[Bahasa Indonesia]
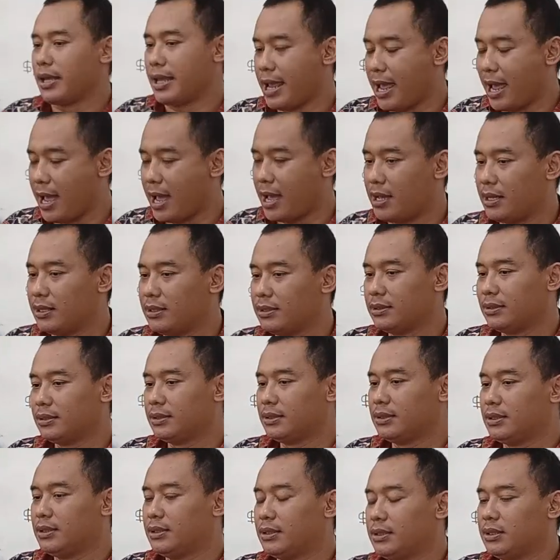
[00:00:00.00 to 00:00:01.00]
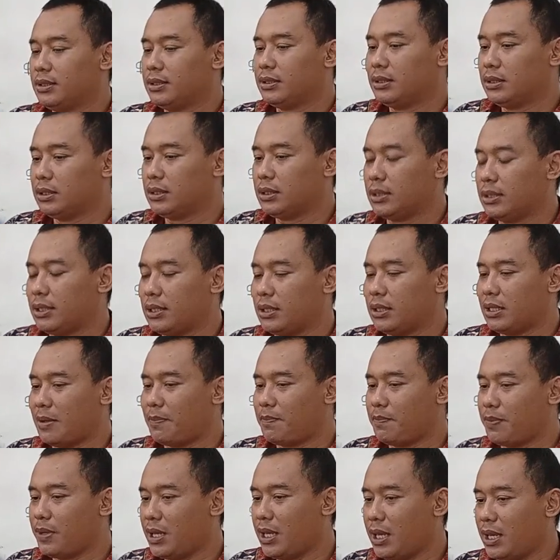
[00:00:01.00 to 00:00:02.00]
Iya,
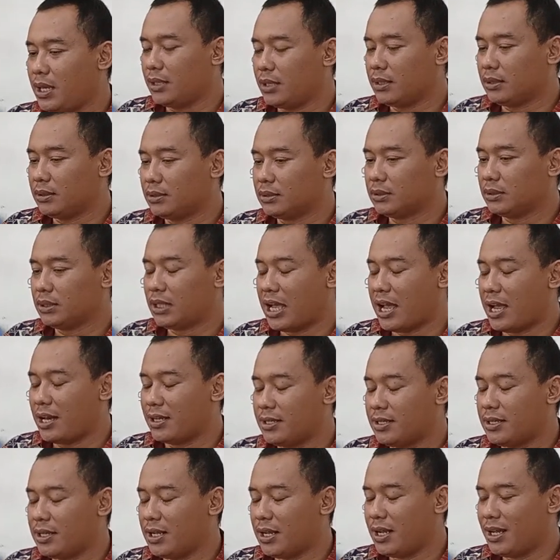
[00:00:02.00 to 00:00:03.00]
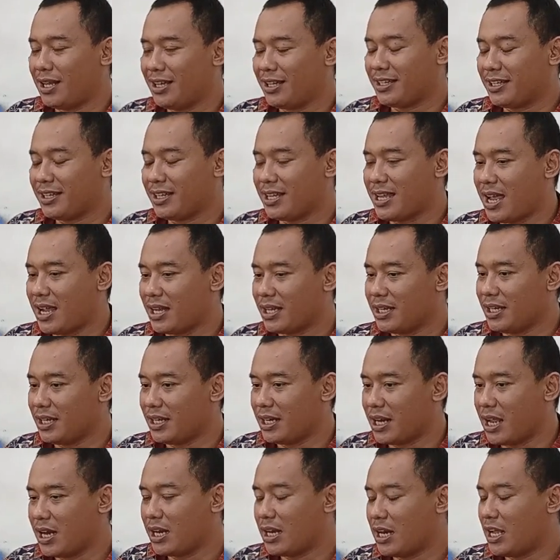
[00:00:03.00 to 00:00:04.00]
tapi ada
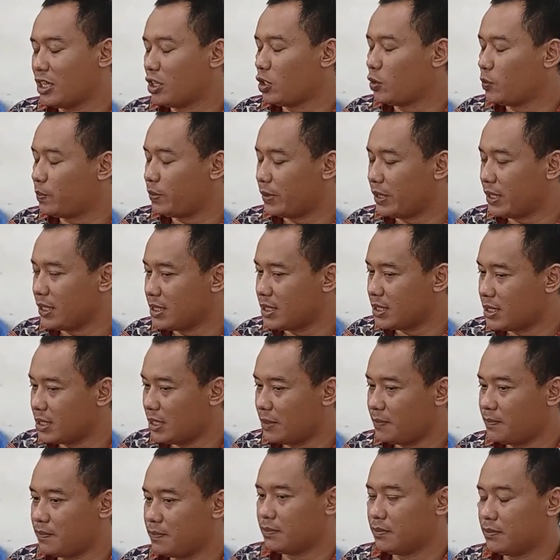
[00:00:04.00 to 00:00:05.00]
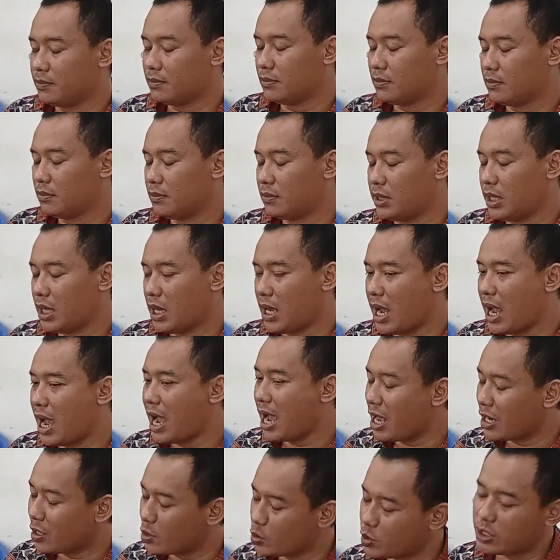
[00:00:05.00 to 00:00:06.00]
keyakinan atau prinsip yang
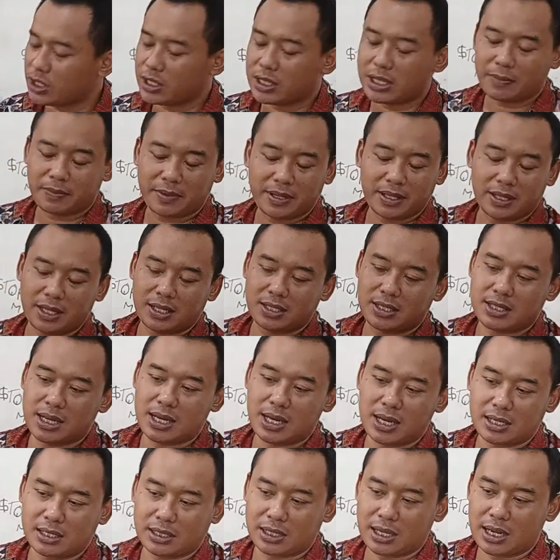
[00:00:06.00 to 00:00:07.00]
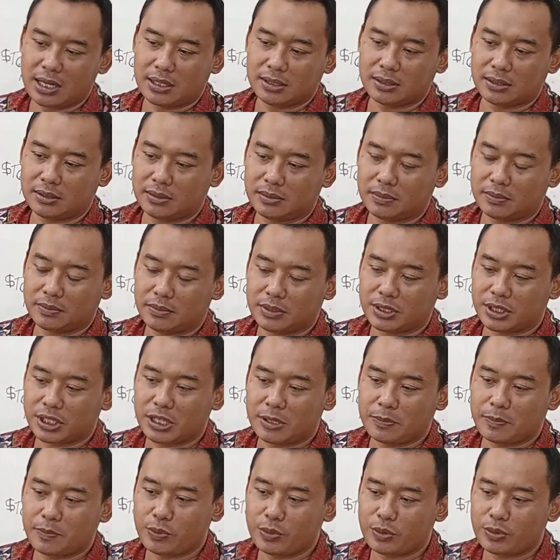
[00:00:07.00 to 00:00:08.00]
harus tetap kita jalankan
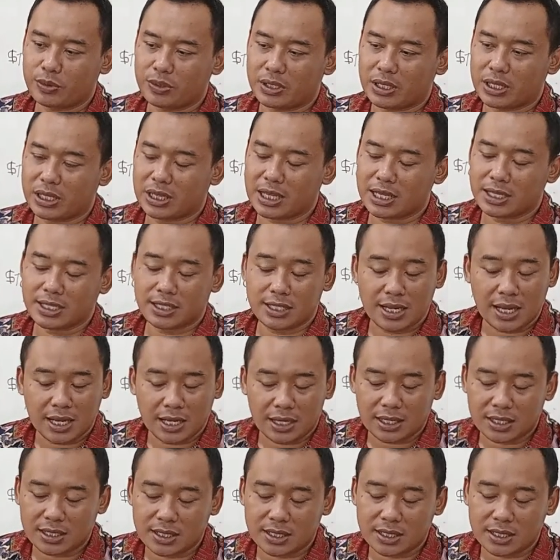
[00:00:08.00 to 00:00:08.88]
meskipun kita sedang